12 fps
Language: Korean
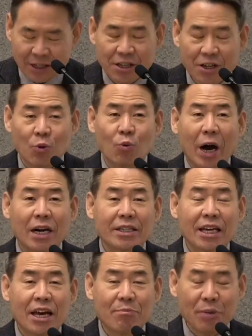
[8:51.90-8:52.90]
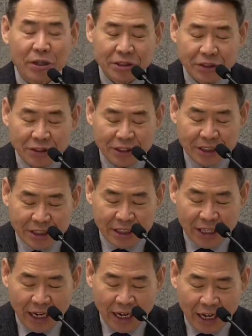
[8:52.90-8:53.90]
왕의 명령을
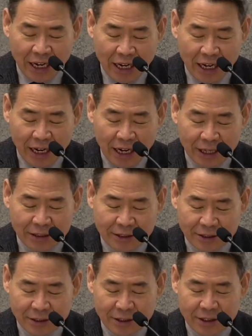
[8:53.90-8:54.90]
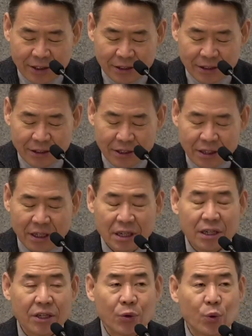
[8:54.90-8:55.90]
지키라 하는 것은 이것은
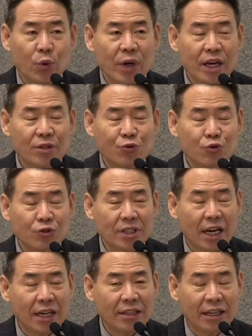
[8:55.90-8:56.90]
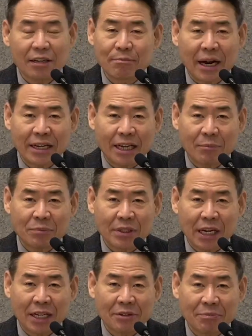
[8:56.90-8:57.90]
기회주의자가 되란 말이
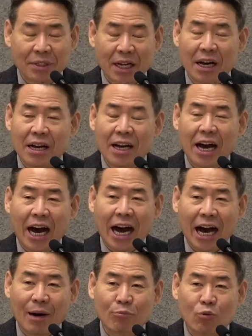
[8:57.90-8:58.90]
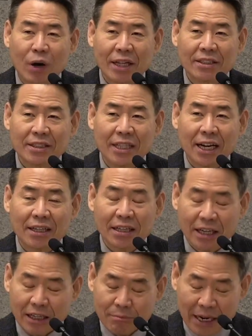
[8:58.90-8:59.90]
아닙니다. 아부하는 자가
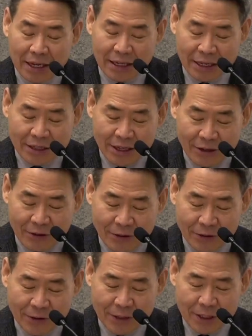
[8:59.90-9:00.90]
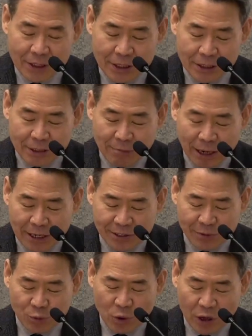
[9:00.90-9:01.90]
되란 말이 아니에요. 이
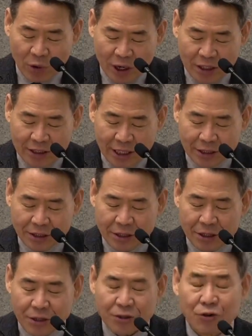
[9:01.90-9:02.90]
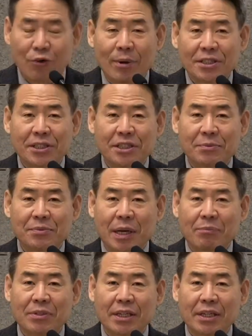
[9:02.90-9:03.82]
말씀과 관련한 로마서 13장